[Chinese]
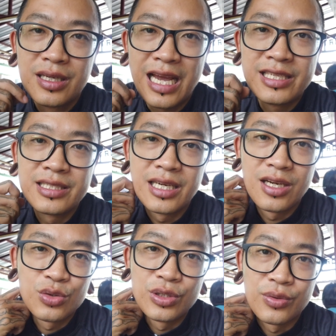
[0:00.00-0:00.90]
开心健
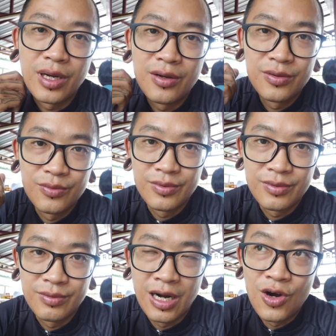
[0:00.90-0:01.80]
康最重要。
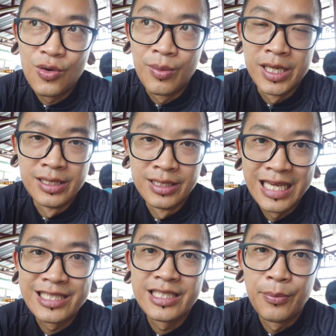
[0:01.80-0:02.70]
然后我们
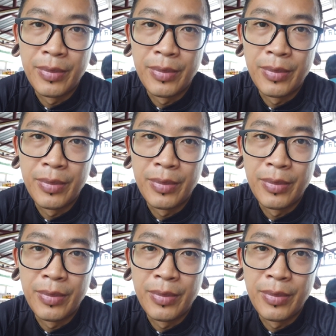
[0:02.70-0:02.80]
下期见，